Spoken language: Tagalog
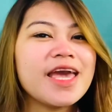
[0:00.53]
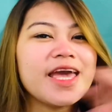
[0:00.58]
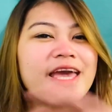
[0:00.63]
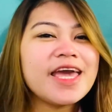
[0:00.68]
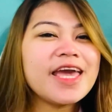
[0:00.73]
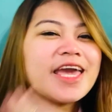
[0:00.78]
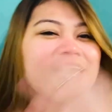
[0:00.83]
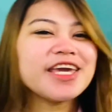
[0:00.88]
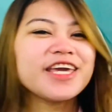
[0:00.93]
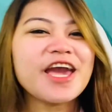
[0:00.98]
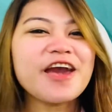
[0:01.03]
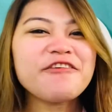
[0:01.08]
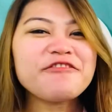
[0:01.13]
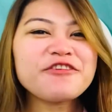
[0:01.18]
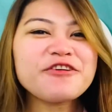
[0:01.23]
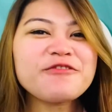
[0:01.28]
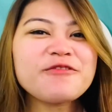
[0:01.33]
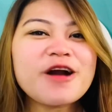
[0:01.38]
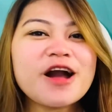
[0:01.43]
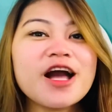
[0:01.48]
Hey
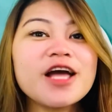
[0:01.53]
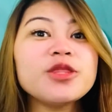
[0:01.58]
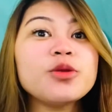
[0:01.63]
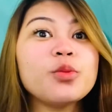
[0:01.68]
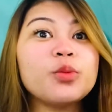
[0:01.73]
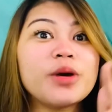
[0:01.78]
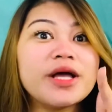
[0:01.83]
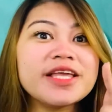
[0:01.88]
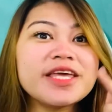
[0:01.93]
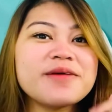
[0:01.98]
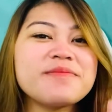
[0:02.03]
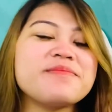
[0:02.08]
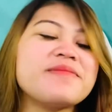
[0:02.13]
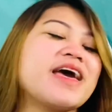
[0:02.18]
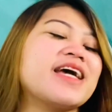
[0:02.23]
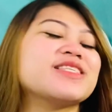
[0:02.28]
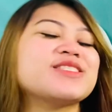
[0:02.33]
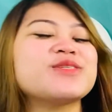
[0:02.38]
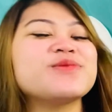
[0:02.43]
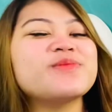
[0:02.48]
everyone! Welcome
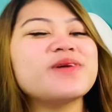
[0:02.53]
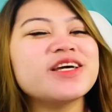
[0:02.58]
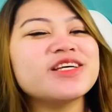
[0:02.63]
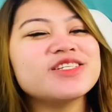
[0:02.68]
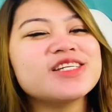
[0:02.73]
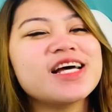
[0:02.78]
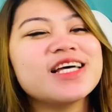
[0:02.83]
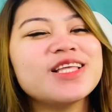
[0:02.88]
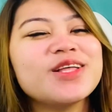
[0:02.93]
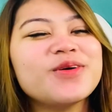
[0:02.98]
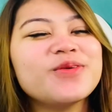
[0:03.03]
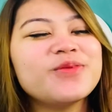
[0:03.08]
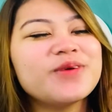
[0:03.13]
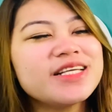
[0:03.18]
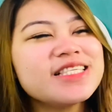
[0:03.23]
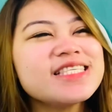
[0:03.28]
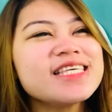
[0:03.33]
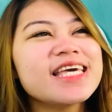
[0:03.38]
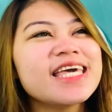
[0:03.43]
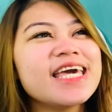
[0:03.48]
back to my channel.
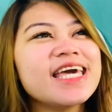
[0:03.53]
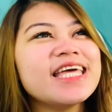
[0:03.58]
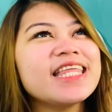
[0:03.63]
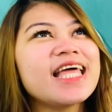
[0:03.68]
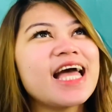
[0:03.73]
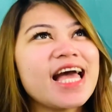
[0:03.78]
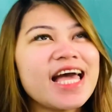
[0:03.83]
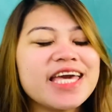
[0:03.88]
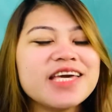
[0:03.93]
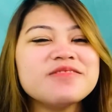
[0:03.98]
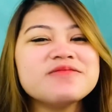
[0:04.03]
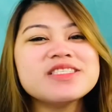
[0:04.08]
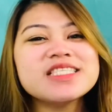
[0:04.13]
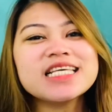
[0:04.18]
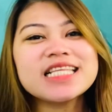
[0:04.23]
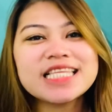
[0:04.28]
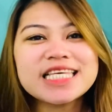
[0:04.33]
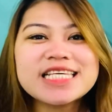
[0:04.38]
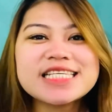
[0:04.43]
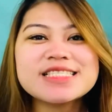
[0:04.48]
Once again, I am
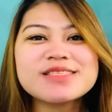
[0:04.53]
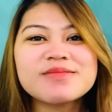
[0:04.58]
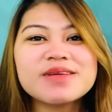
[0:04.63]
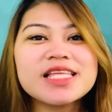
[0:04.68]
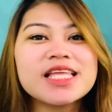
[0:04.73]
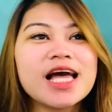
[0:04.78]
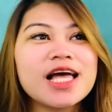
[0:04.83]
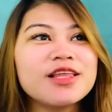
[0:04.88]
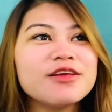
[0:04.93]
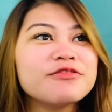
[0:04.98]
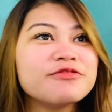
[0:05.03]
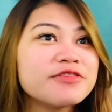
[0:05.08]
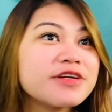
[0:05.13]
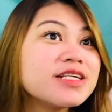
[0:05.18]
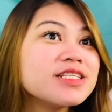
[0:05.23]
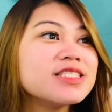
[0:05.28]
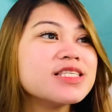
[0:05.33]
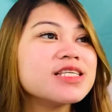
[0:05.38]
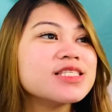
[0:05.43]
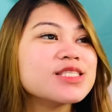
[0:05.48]
Celise Manalo
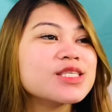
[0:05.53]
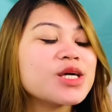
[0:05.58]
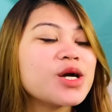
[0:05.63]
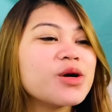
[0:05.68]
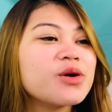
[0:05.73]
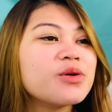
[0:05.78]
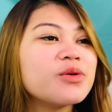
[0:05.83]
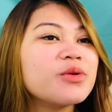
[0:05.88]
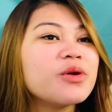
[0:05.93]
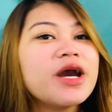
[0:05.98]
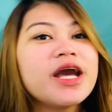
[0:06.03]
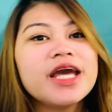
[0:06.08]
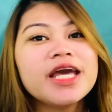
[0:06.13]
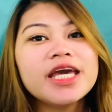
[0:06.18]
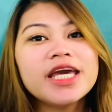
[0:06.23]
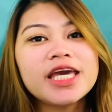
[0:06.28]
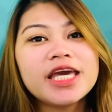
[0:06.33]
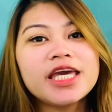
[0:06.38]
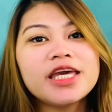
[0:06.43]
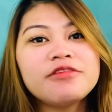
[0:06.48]
Francisco
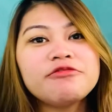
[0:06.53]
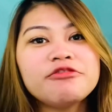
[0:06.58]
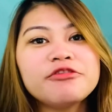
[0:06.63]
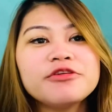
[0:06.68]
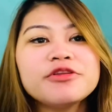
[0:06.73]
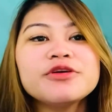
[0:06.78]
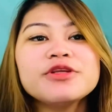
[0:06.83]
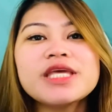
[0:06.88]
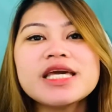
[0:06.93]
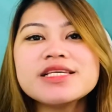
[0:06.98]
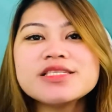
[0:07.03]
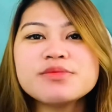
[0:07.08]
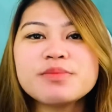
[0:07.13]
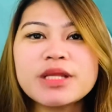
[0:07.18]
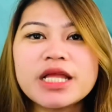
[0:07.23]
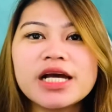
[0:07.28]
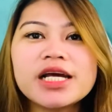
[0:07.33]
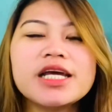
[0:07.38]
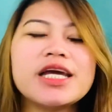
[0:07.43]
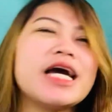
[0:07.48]
and for today's
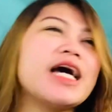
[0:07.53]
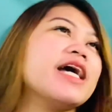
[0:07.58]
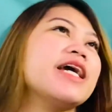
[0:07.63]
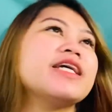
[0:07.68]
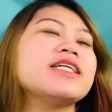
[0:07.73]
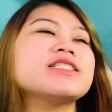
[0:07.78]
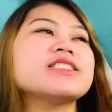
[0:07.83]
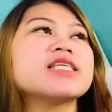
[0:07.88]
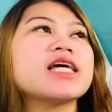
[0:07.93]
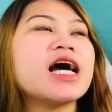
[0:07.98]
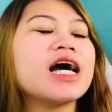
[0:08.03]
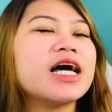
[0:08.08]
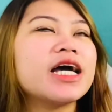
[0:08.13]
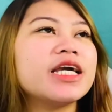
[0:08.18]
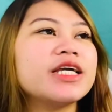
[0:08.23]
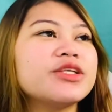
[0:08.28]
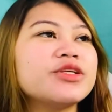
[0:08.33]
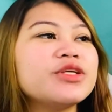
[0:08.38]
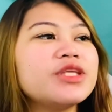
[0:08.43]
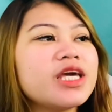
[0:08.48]
vlog guys,
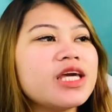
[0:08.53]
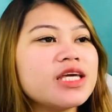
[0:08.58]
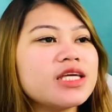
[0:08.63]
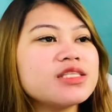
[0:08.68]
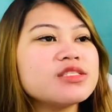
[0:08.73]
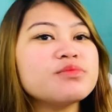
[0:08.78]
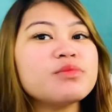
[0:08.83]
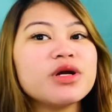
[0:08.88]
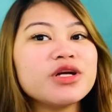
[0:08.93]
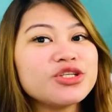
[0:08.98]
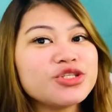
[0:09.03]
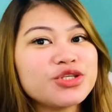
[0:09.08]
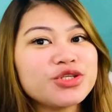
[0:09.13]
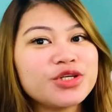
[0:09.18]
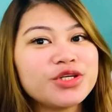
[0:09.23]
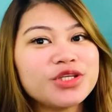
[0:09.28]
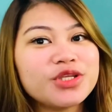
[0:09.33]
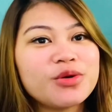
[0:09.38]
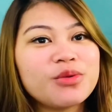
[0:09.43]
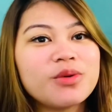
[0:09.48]
I today is March
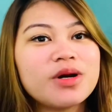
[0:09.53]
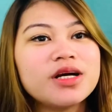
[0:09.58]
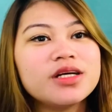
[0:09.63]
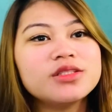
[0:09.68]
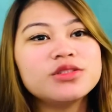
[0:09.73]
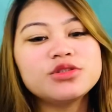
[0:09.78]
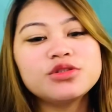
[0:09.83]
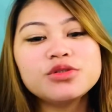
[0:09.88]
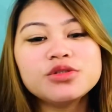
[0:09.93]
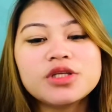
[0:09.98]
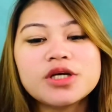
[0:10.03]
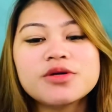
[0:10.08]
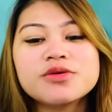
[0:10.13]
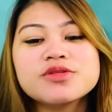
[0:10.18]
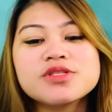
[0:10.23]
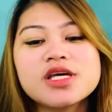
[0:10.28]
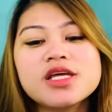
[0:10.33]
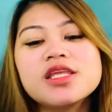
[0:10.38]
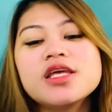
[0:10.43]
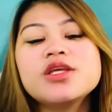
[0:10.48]
31,
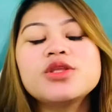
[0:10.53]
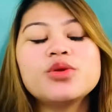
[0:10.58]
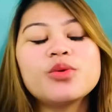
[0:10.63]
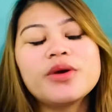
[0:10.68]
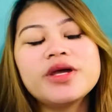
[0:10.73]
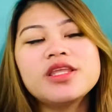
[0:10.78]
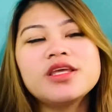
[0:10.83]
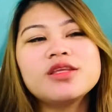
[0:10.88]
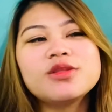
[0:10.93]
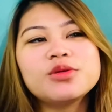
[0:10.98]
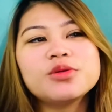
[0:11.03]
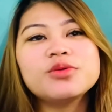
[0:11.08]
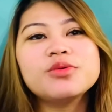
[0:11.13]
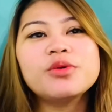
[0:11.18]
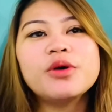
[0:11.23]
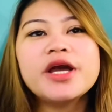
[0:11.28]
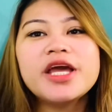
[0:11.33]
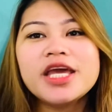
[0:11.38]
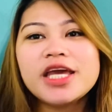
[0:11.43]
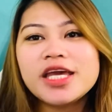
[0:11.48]

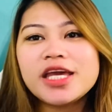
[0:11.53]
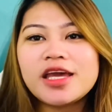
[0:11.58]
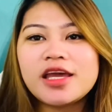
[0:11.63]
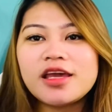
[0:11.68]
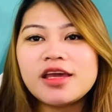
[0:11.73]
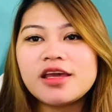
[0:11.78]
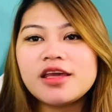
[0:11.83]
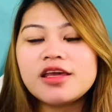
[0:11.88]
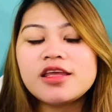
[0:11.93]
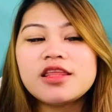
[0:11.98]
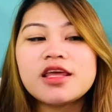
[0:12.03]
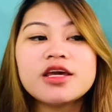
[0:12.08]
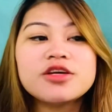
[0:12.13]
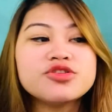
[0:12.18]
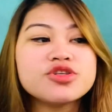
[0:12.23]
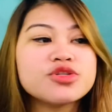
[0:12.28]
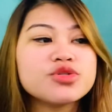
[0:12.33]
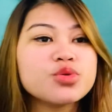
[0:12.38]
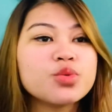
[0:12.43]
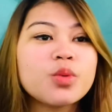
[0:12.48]
2022 and I
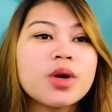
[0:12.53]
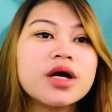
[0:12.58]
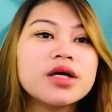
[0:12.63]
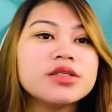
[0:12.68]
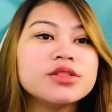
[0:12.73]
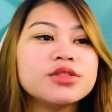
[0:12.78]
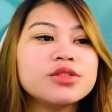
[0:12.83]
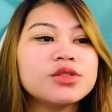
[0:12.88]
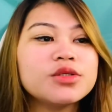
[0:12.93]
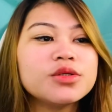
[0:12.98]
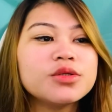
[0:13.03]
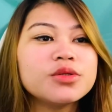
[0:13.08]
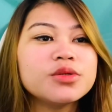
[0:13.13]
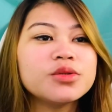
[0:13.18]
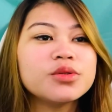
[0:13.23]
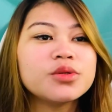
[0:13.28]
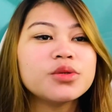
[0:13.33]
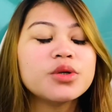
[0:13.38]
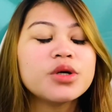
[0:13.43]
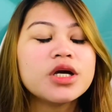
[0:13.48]
just want
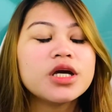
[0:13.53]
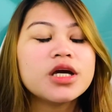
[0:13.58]
to